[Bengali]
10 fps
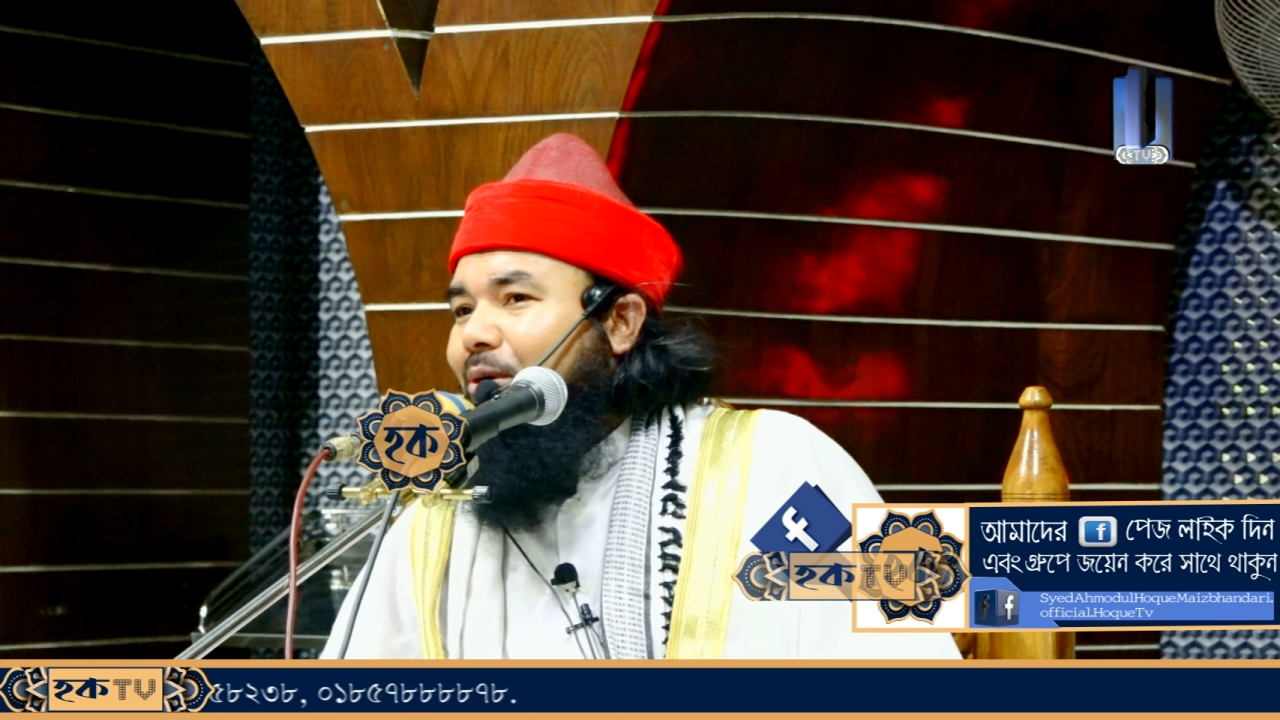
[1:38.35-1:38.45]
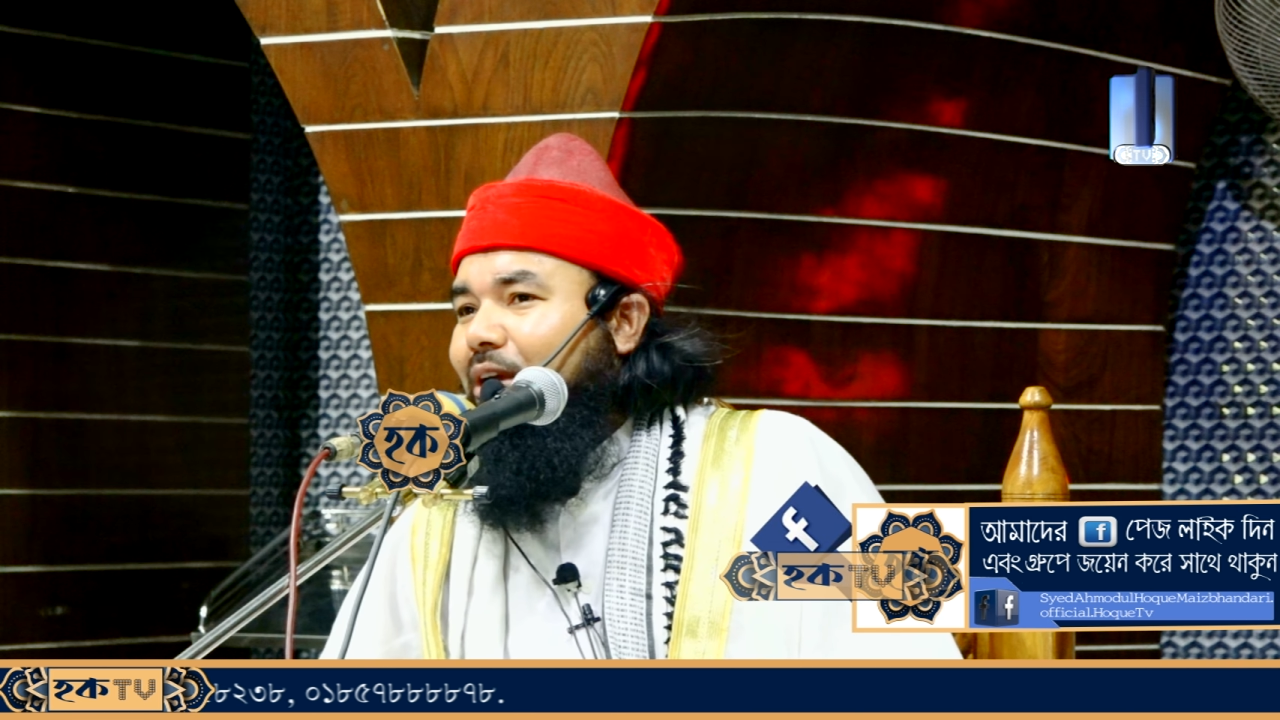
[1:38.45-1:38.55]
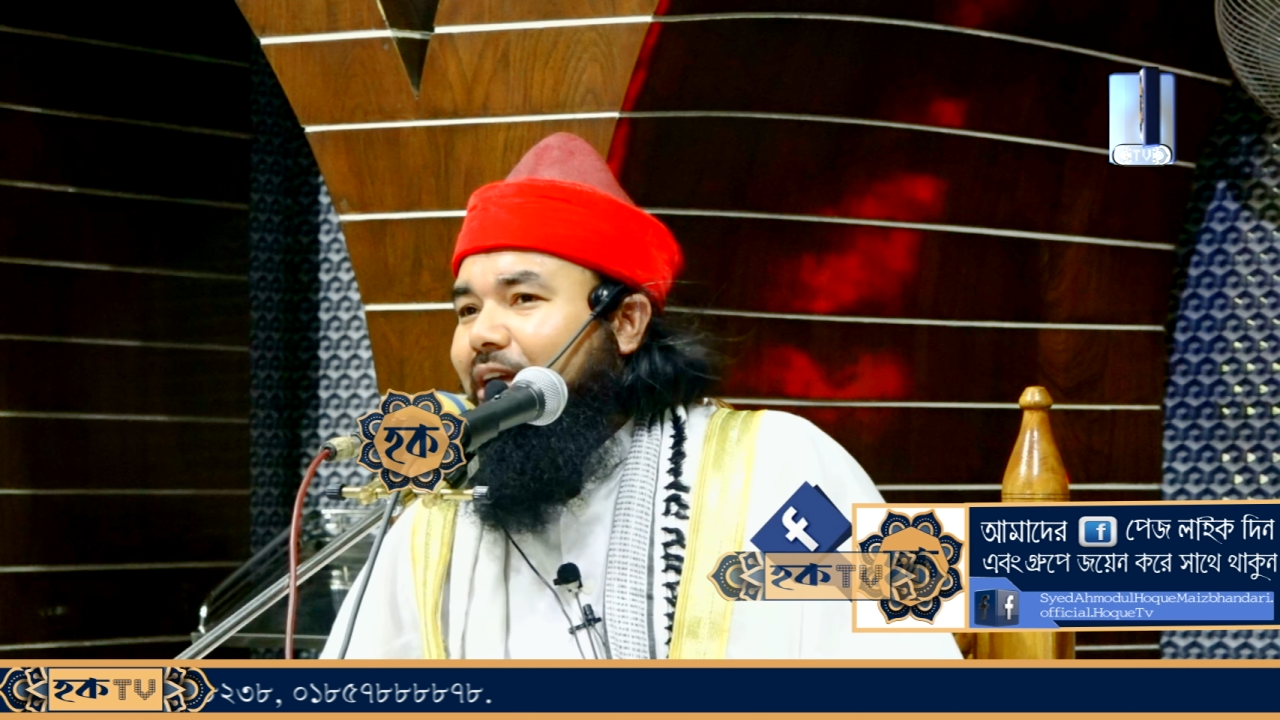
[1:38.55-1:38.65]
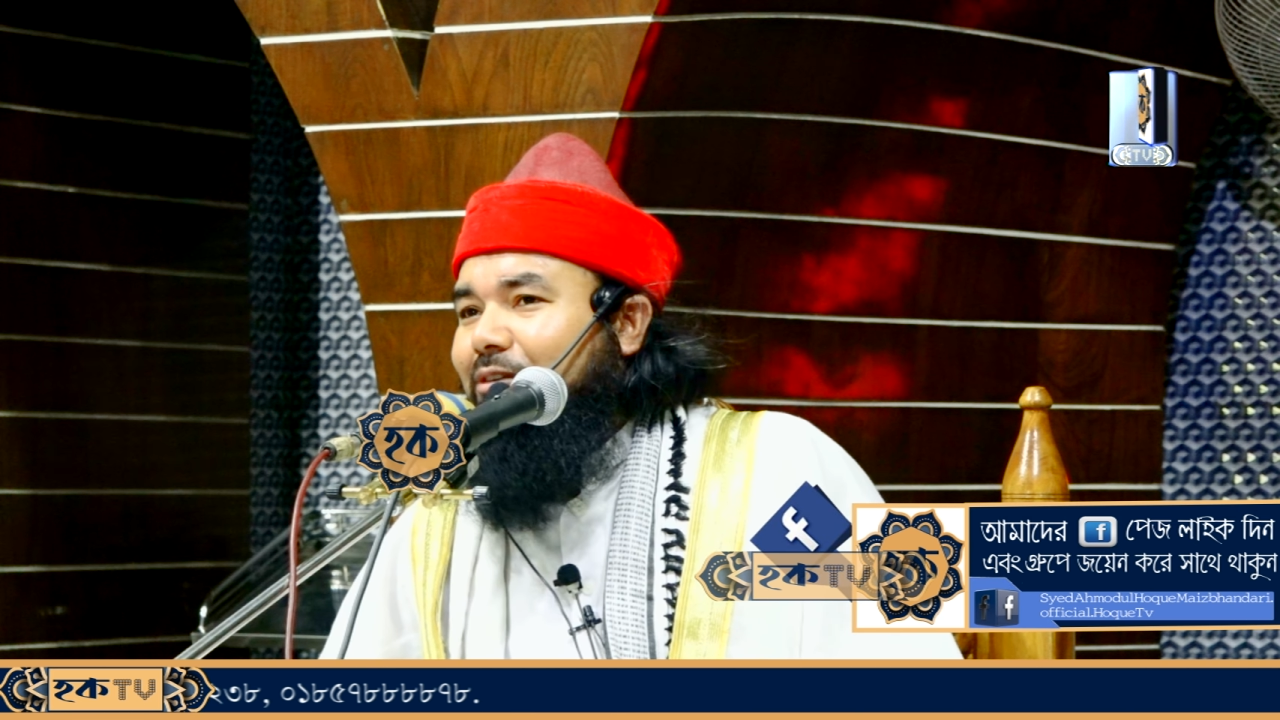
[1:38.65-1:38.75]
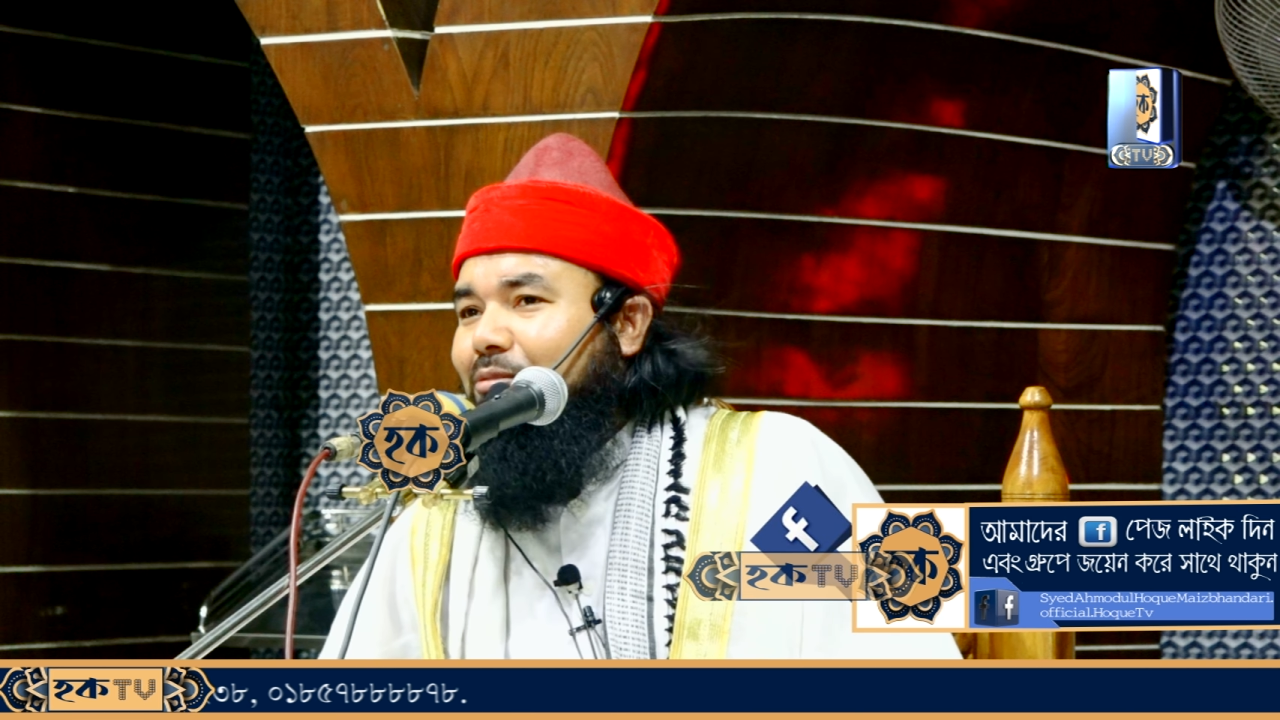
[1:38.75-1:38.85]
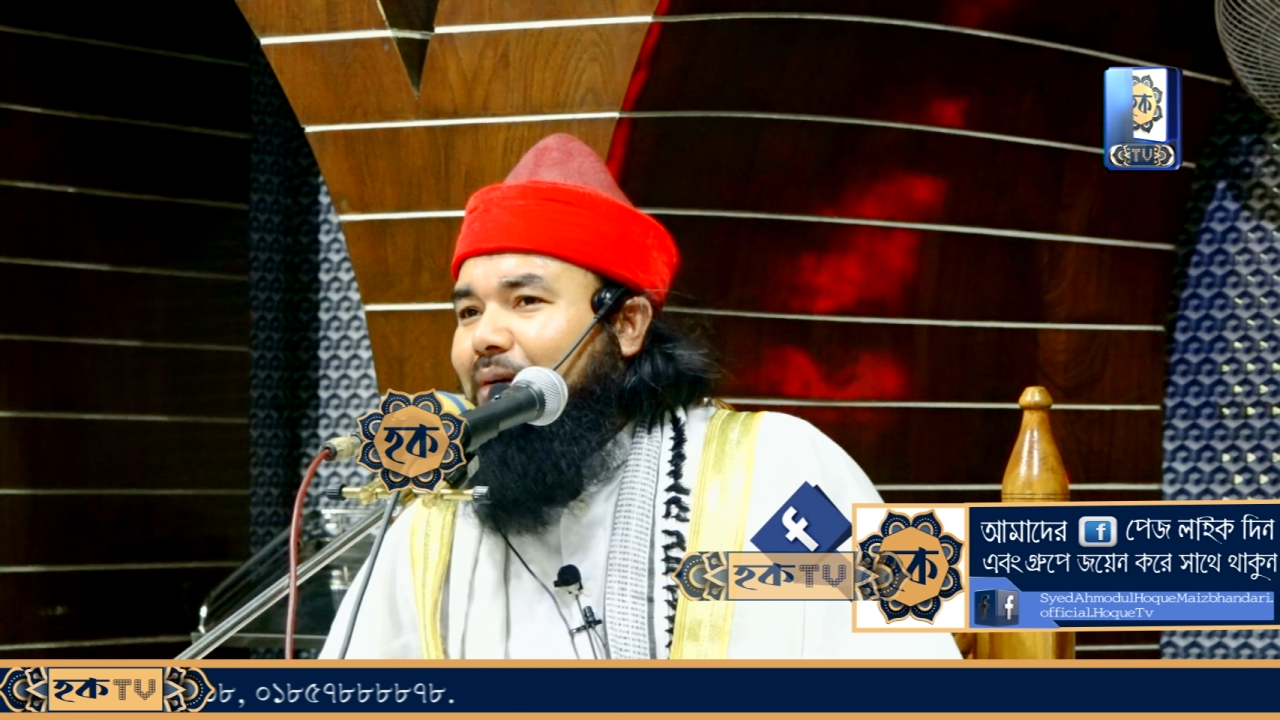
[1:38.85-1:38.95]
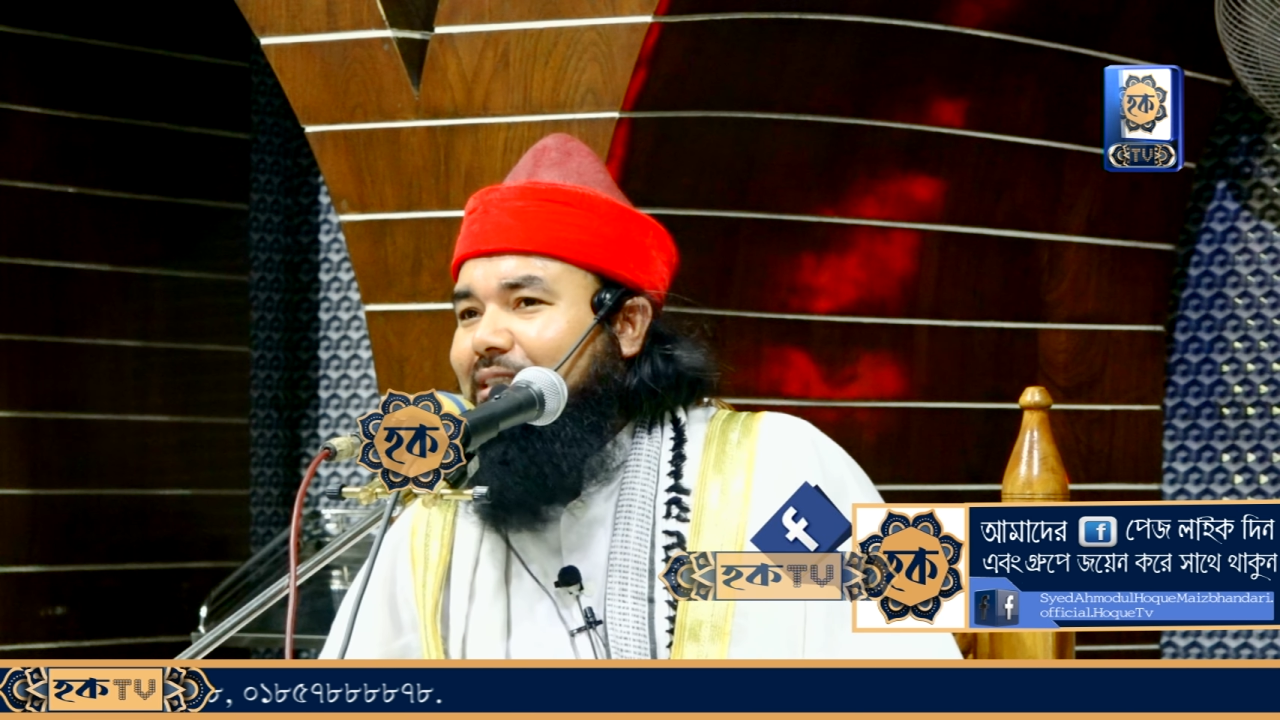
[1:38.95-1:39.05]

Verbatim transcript: বললেন একটু